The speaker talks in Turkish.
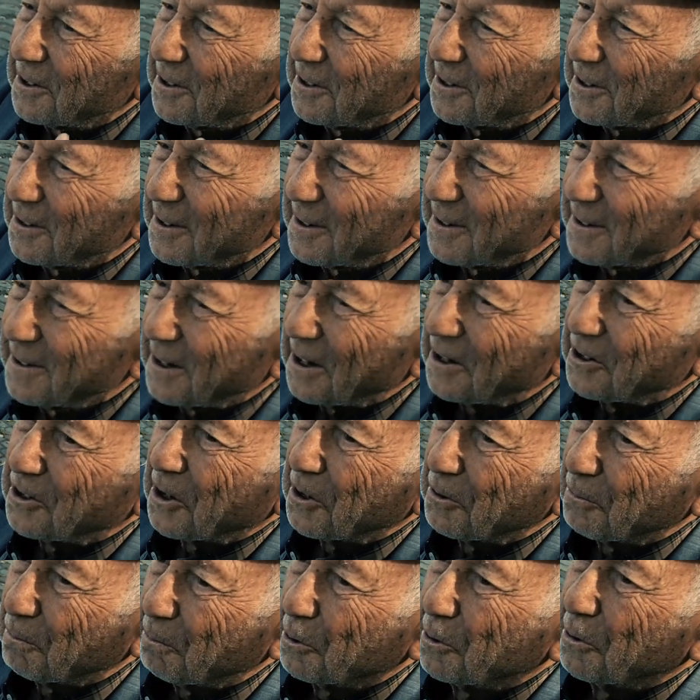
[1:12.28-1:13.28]
Aynen.
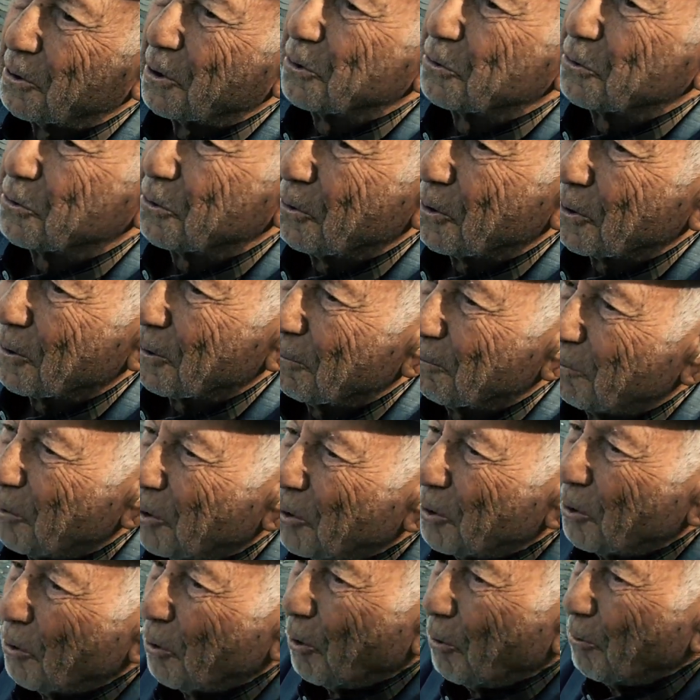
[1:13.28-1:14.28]
diyeceğiz bundan sonra.
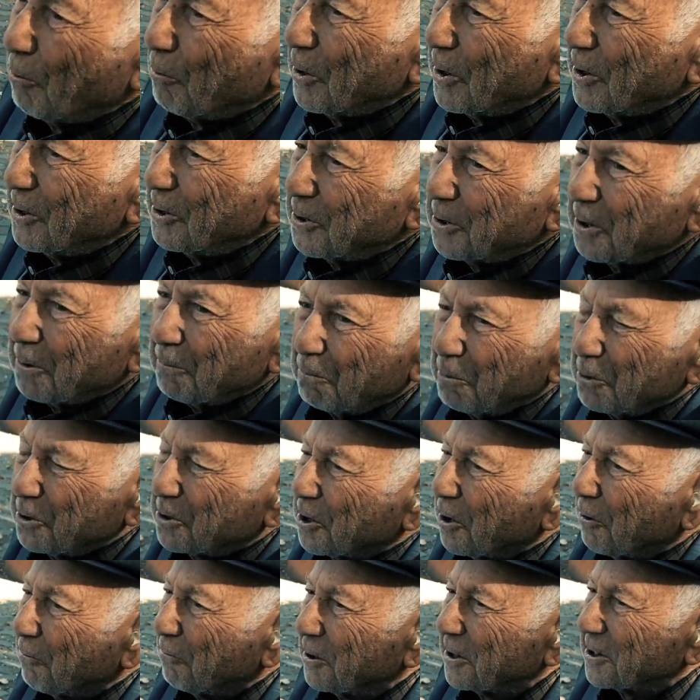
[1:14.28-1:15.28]
Böyle olmayınca bu
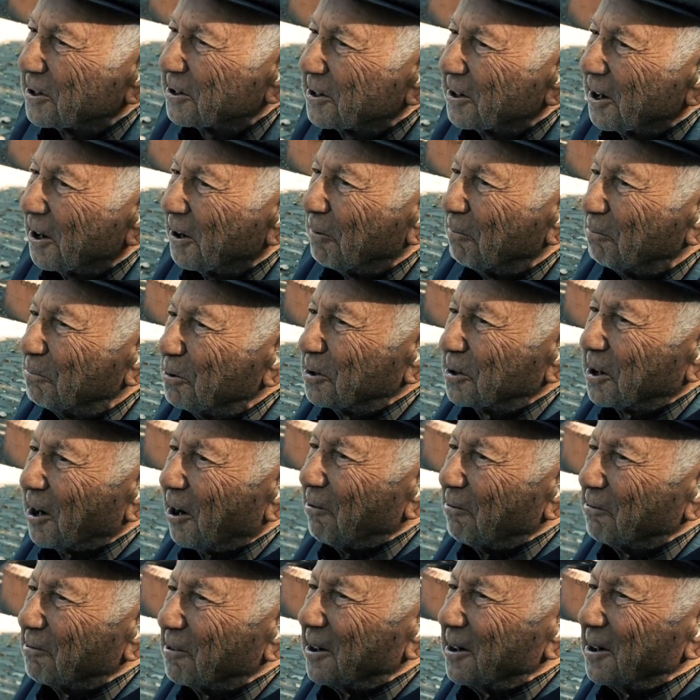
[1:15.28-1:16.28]
savaşlar, bu
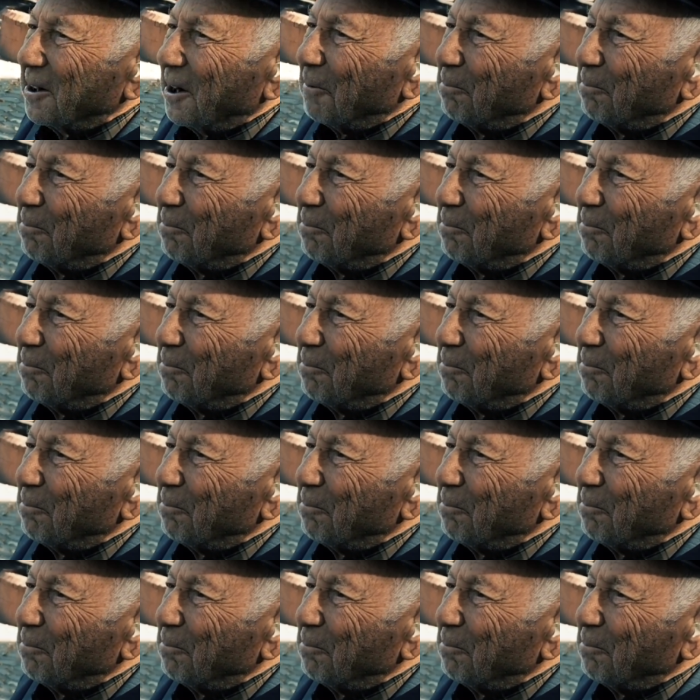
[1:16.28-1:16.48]
kavgalar